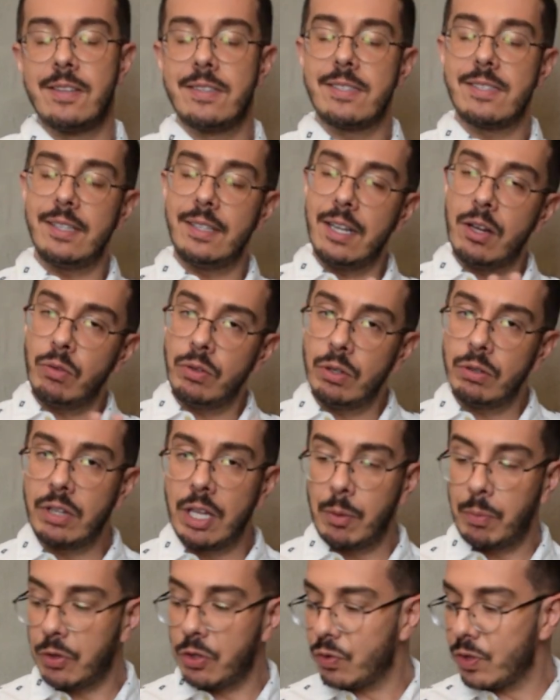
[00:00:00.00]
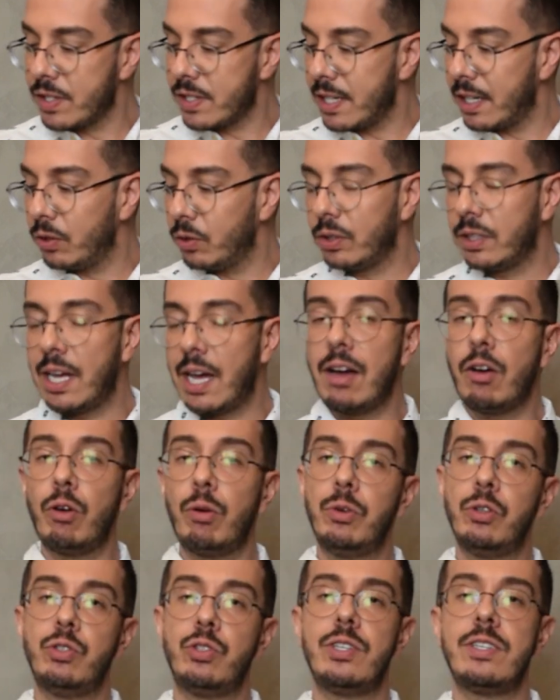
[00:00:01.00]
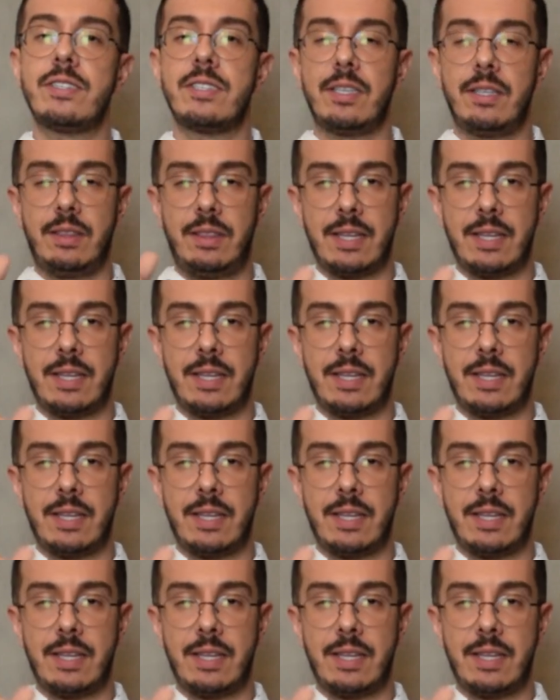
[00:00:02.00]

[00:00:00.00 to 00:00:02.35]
Se não deu tempo de você anotar, como eu disse,